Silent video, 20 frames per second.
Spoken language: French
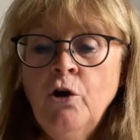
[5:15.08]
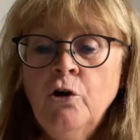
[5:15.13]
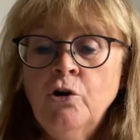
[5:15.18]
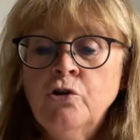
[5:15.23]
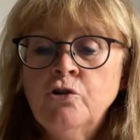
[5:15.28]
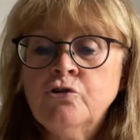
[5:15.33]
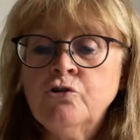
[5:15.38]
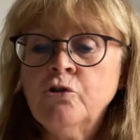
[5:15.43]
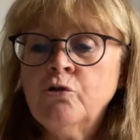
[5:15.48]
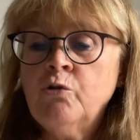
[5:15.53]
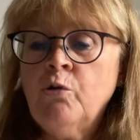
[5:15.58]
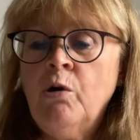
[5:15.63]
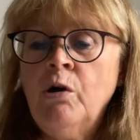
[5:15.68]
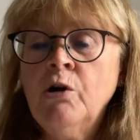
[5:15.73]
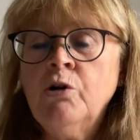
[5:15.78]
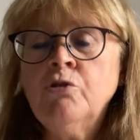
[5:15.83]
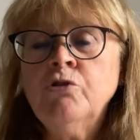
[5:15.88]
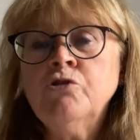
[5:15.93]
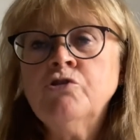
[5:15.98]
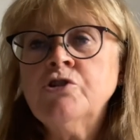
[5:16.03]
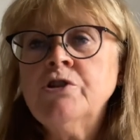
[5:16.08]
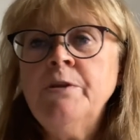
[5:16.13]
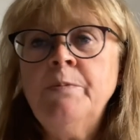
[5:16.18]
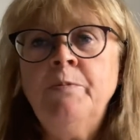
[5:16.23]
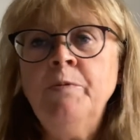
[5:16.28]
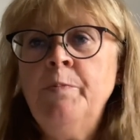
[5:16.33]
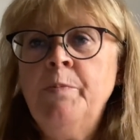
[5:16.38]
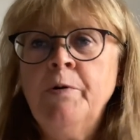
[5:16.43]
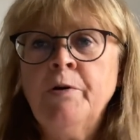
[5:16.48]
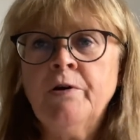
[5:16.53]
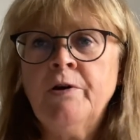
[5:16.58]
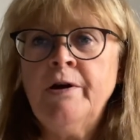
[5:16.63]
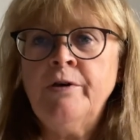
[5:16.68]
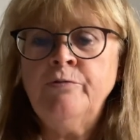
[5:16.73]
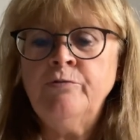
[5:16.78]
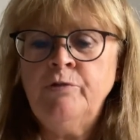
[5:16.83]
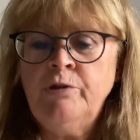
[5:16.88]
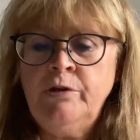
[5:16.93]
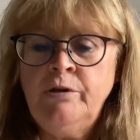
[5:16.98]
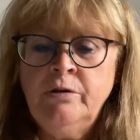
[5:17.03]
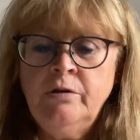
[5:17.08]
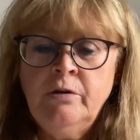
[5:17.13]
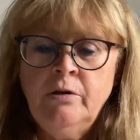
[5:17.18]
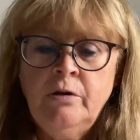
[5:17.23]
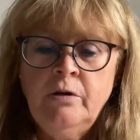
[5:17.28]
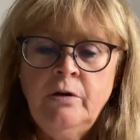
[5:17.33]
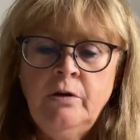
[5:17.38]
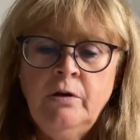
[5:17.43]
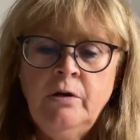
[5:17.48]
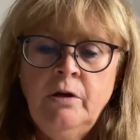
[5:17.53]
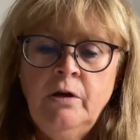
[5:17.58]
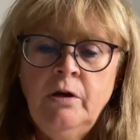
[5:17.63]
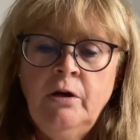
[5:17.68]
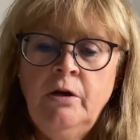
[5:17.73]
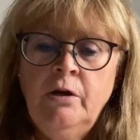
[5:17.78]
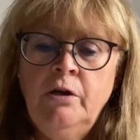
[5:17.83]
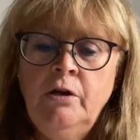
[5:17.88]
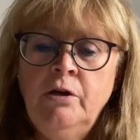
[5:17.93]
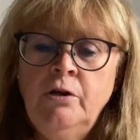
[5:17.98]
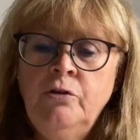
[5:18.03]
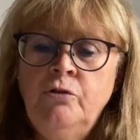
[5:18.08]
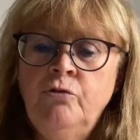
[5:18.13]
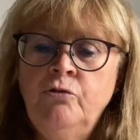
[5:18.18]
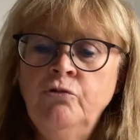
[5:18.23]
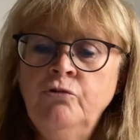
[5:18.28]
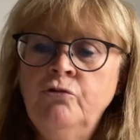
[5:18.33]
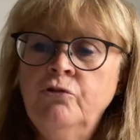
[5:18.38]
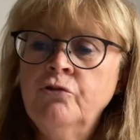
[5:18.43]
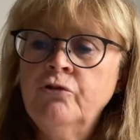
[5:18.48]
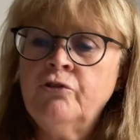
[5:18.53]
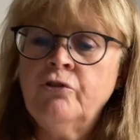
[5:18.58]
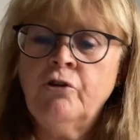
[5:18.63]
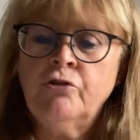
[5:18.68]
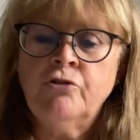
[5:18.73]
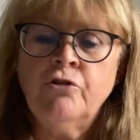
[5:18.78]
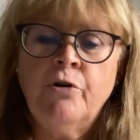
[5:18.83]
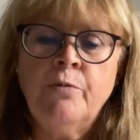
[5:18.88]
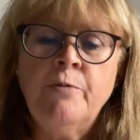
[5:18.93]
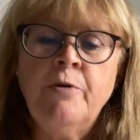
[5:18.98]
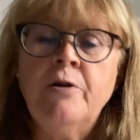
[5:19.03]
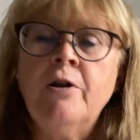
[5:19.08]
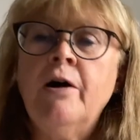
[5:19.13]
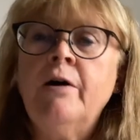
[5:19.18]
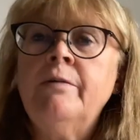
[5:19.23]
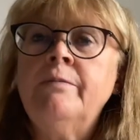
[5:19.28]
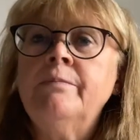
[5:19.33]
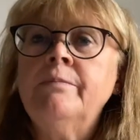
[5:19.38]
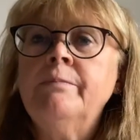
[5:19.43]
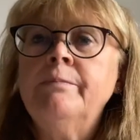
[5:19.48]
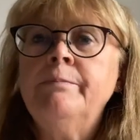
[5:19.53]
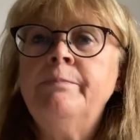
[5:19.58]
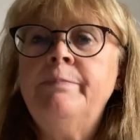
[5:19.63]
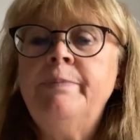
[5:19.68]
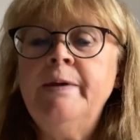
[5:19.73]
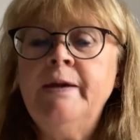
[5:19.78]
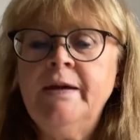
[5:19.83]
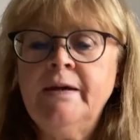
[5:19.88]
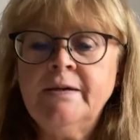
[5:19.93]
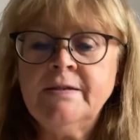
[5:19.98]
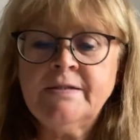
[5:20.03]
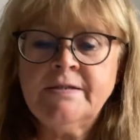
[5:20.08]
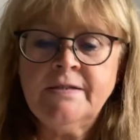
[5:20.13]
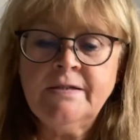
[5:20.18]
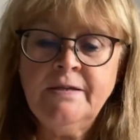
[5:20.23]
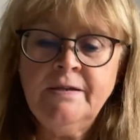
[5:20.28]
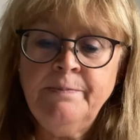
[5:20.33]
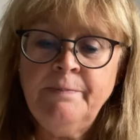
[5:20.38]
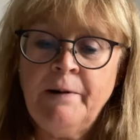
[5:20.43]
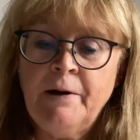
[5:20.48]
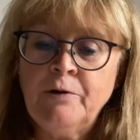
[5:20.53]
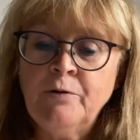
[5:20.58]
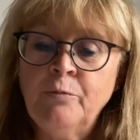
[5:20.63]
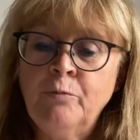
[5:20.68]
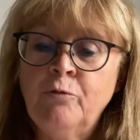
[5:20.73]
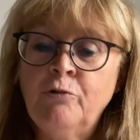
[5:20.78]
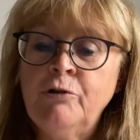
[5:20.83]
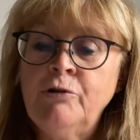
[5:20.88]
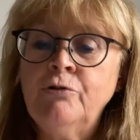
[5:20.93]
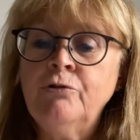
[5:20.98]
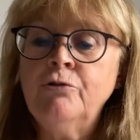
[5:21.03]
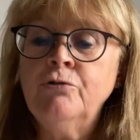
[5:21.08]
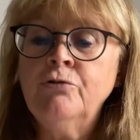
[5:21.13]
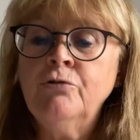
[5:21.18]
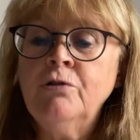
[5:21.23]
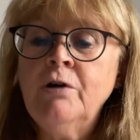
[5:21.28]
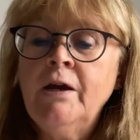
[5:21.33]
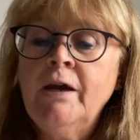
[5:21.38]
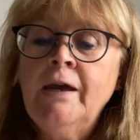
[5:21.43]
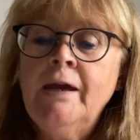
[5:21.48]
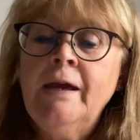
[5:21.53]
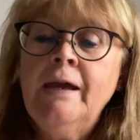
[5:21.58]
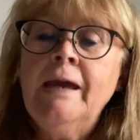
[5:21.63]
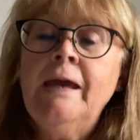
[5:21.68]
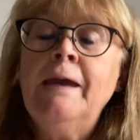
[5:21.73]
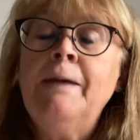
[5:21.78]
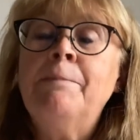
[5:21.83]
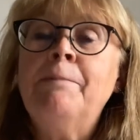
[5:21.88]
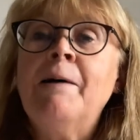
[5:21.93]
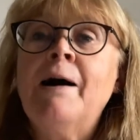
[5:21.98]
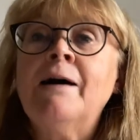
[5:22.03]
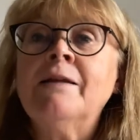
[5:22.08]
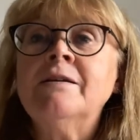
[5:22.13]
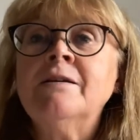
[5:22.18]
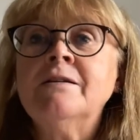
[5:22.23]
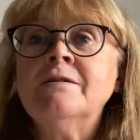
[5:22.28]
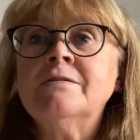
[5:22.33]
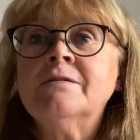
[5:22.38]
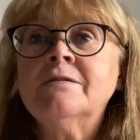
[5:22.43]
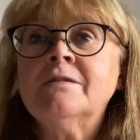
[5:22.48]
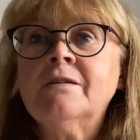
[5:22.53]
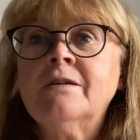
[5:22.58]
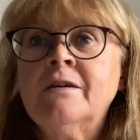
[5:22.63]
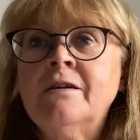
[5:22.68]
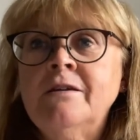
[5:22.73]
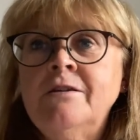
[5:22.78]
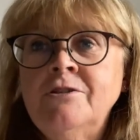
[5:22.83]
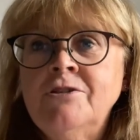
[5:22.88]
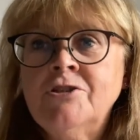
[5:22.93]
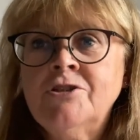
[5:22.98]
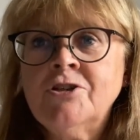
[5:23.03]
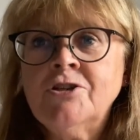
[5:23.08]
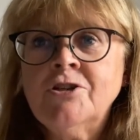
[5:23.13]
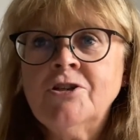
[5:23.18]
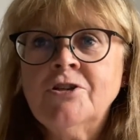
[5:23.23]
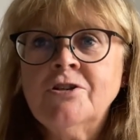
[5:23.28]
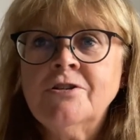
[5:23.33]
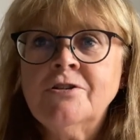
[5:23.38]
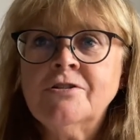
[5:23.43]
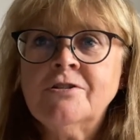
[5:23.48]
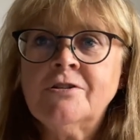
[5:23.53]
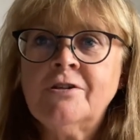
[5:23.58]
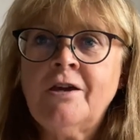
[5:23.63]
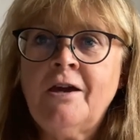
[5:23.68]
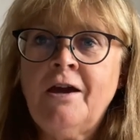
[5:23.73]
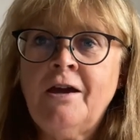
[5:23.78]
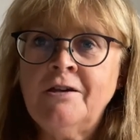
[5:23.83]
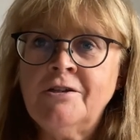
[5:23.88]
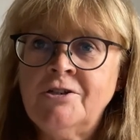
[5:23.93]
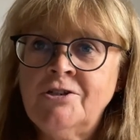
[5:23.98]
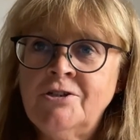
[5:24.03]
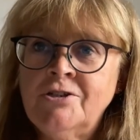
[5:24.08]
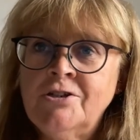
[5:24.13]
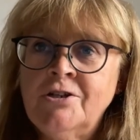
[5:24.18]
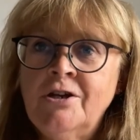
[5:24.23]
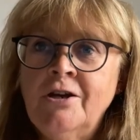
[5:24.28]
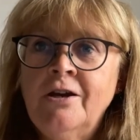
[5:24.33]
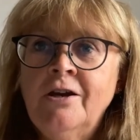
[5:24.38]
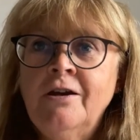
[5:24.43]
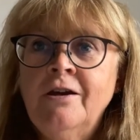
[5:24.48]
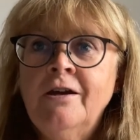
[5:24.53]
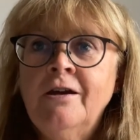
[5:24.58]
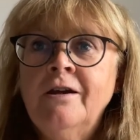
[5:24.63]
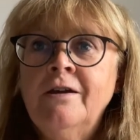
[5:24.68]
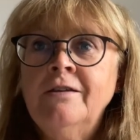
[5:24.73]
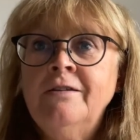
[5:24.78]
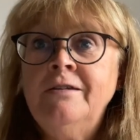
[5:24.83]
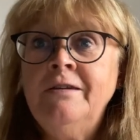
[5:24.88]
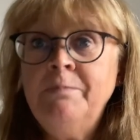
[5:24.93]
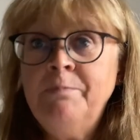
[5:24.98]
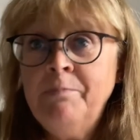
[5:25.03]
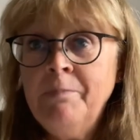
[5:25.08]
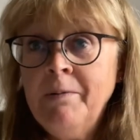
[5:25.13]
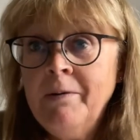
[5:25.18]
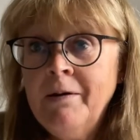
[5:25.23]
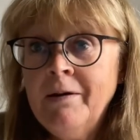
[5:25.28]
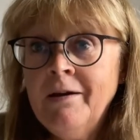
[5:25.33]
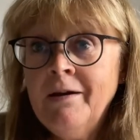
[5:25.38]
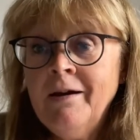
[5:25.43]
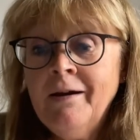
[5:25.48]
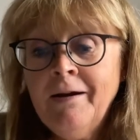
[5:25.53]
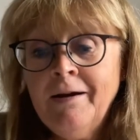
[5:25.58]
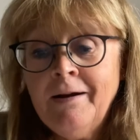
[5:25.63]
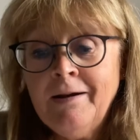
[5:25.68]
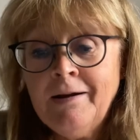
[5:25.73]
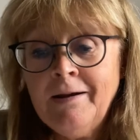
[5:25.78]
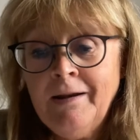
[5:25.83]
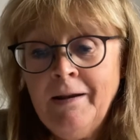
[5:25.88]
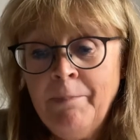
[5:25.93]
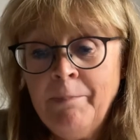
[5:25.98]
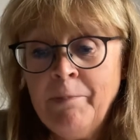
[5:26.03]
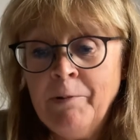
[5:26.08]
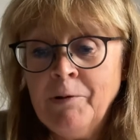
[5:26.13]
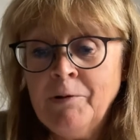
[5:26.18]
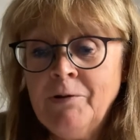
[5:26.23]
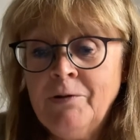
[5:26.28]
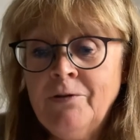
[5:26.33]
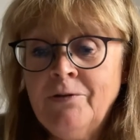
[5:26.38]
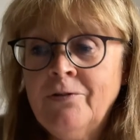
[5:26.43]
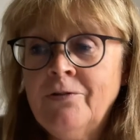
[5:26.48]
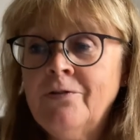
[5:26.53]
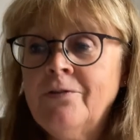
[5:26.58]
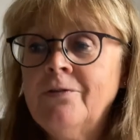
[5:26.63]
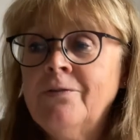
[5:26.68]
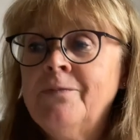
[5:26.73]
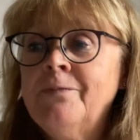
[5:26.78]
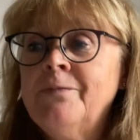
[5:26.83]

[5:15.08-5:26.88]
Je crois que je n'ai plus peur la nuit. Et tous deux s'endorment là, bercés par le bruit de l'eau et par des scritch, scratch. Dip clapote.